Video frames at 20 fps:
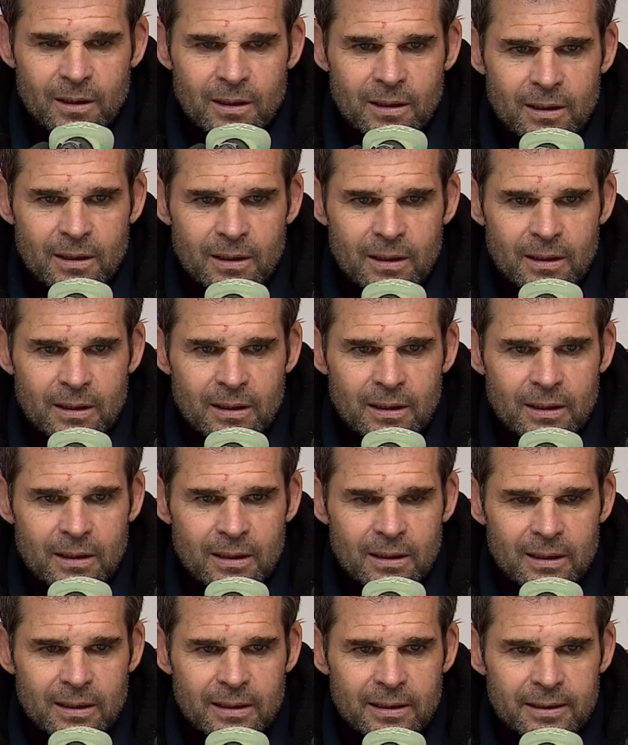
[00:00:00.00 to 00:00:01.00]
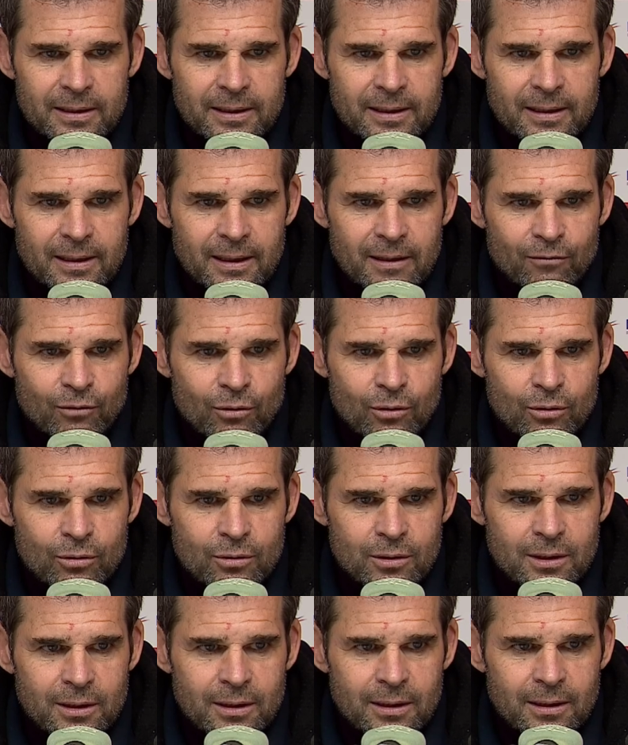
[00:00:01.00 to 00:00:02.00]
l'idée, la
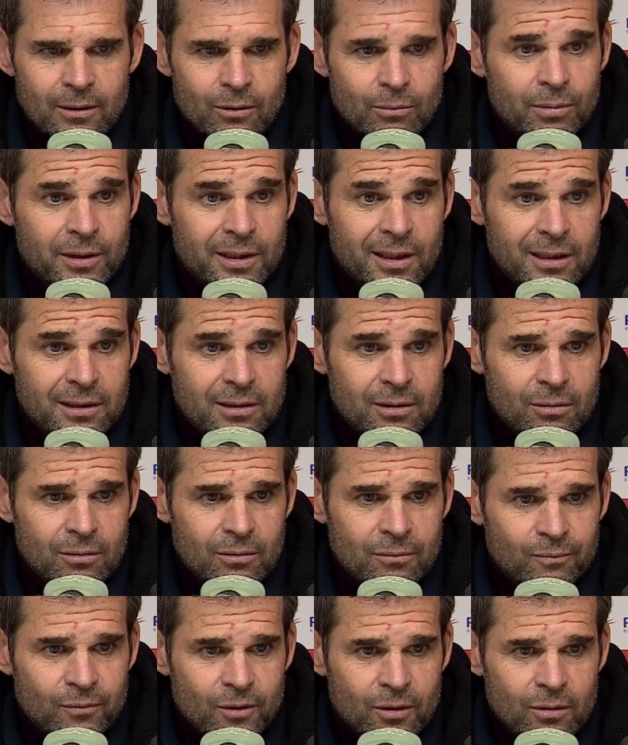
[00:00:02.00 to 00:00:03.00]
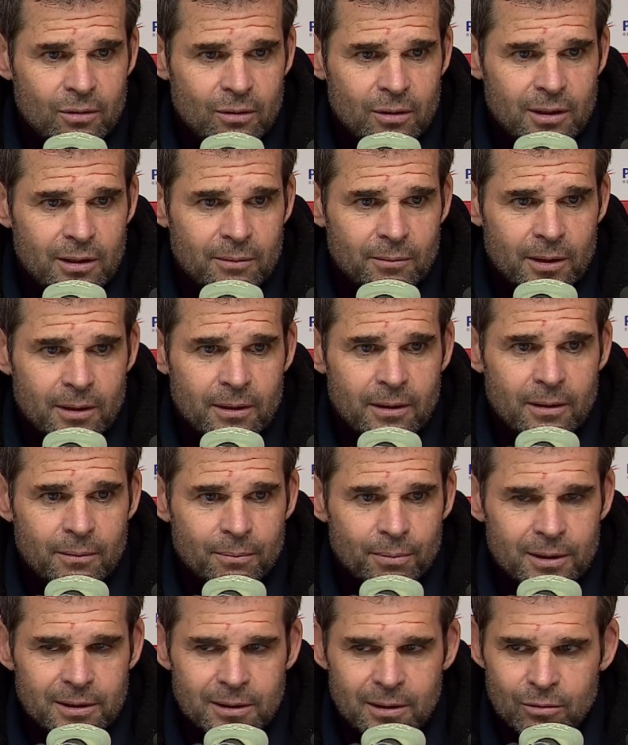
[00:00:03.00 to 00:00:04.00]
volonté, l'obligation, entre guillemets,
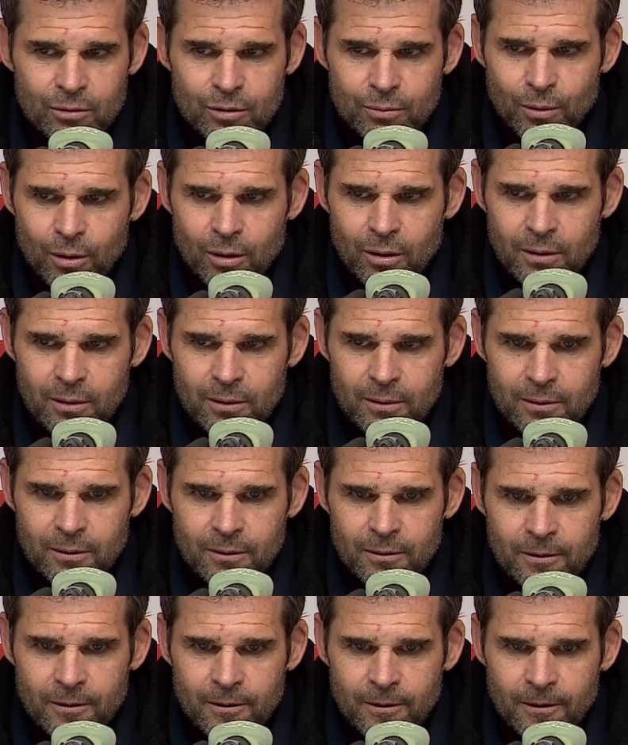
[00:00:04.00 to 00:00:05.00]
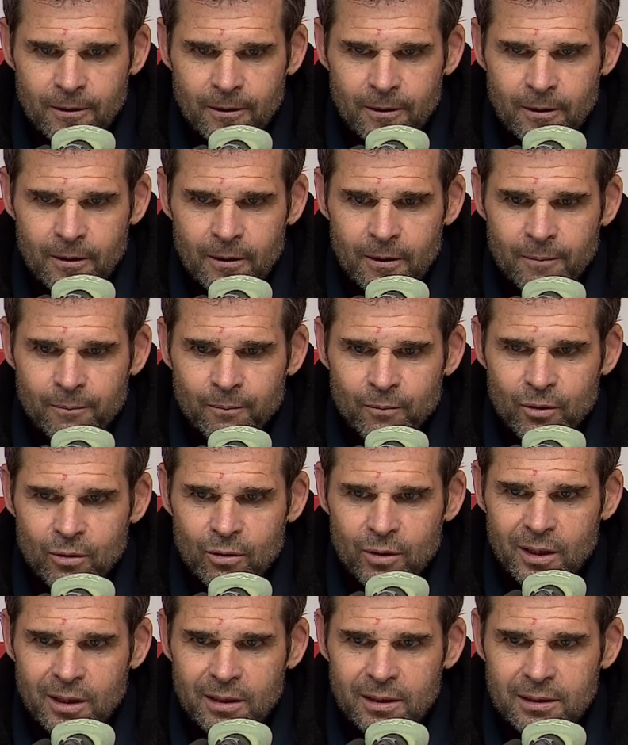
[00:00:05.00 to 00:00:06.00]
après c'est du sport, hein,
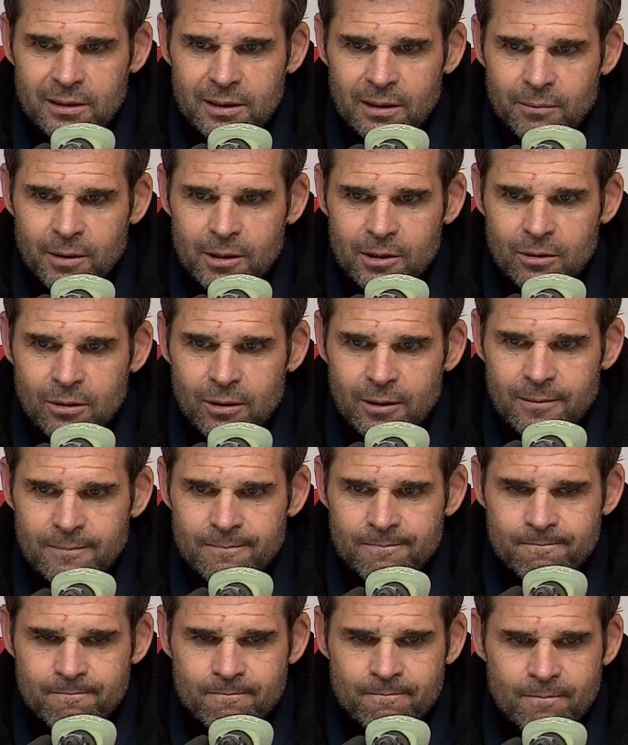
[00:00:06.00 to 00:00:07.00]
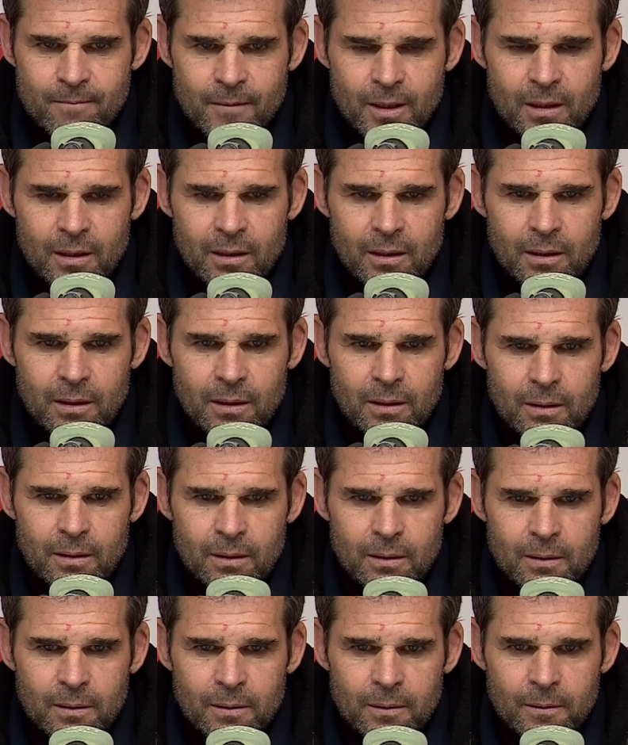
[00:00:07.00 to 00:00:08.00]
de gagner ces matchs-là. Et,
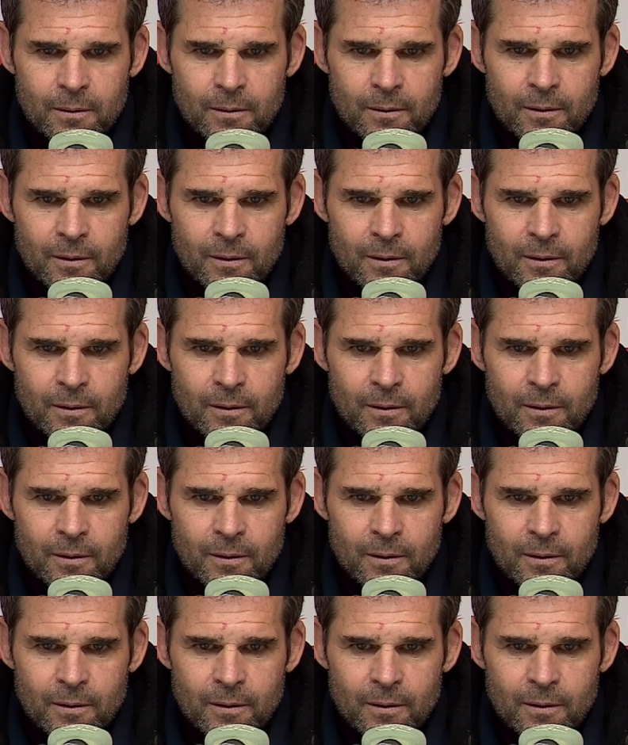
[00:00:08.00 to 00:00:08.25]
euh,